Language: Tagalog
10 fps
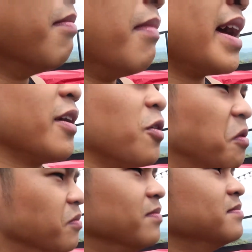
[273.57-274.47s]
My
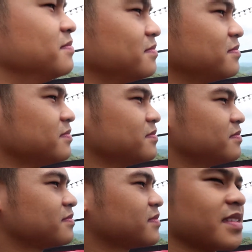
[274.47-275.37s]
home.
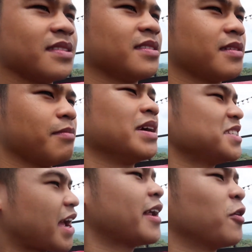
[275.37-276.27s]
My
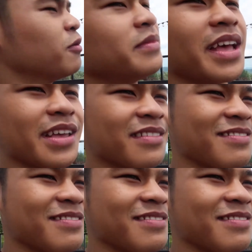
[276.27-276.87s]
second home day.